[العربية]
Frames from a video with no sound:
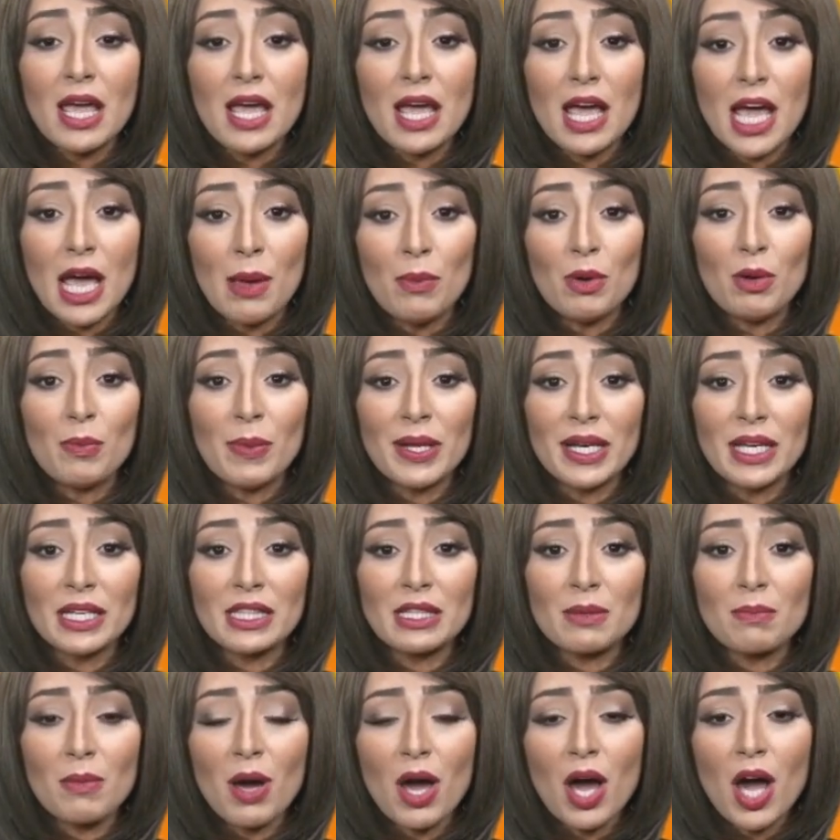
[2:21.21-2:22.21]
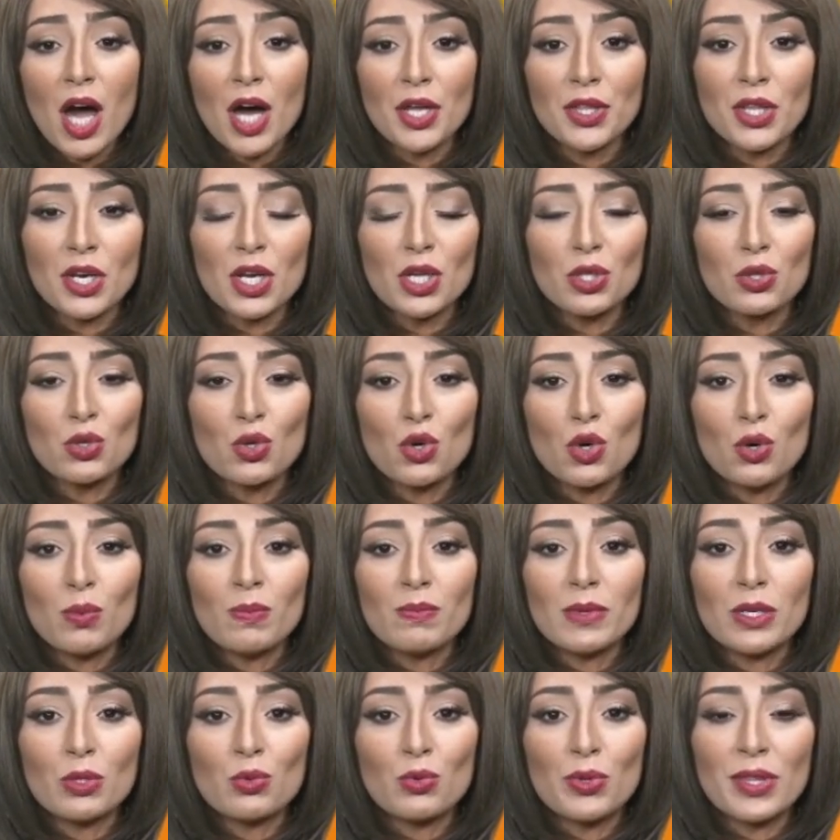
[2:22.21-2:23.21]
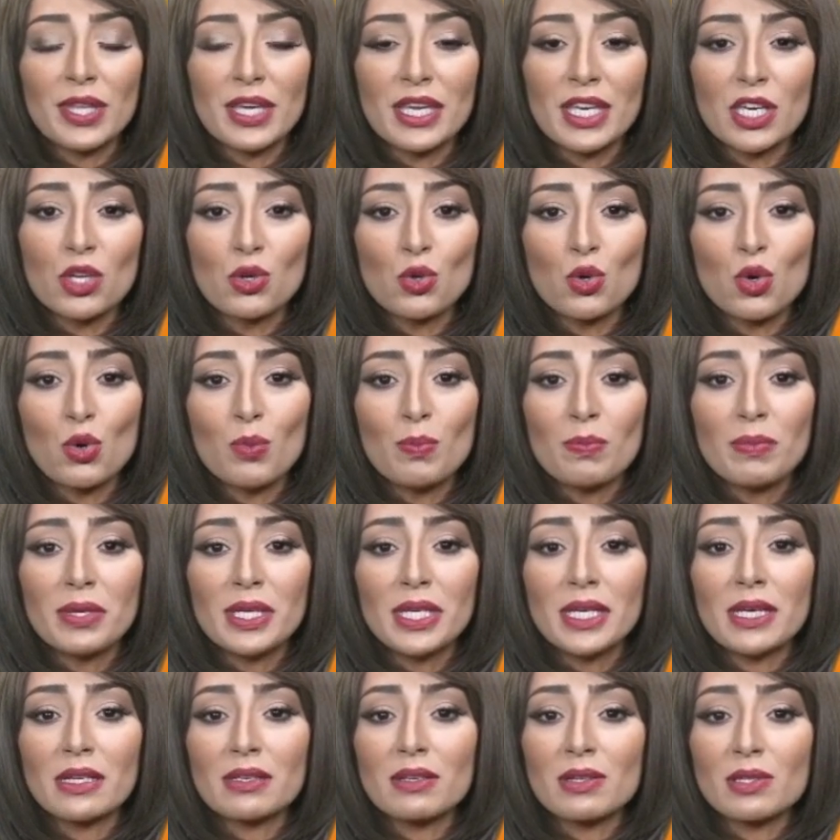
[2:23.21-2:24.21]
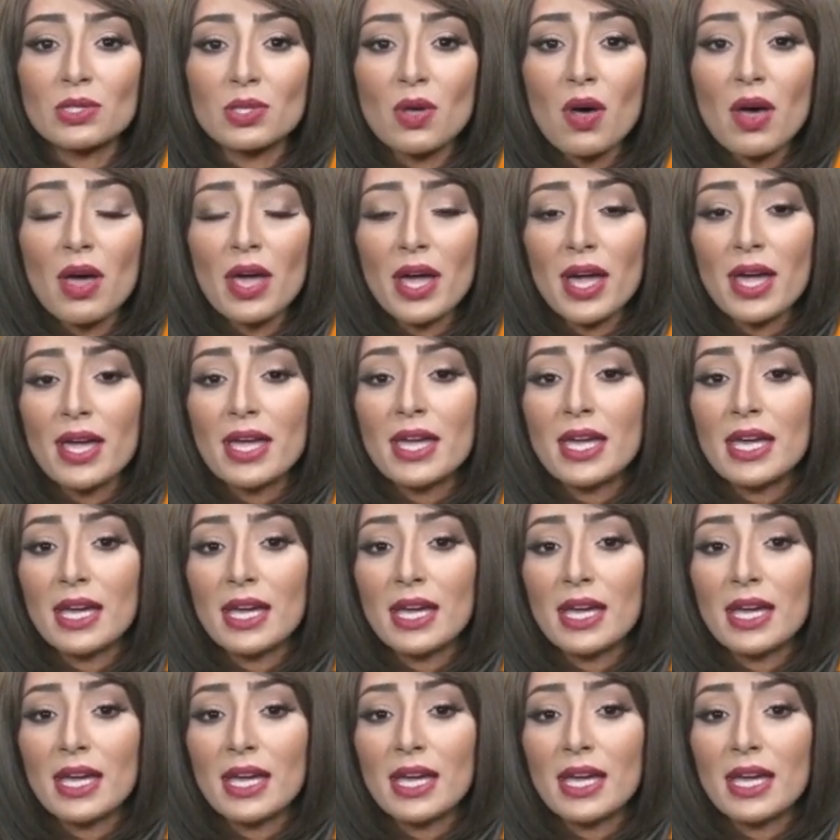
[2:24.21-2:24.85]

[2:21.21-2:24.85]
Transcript: قبل ما نختم مع حضراتكم نذكركم بالنصائح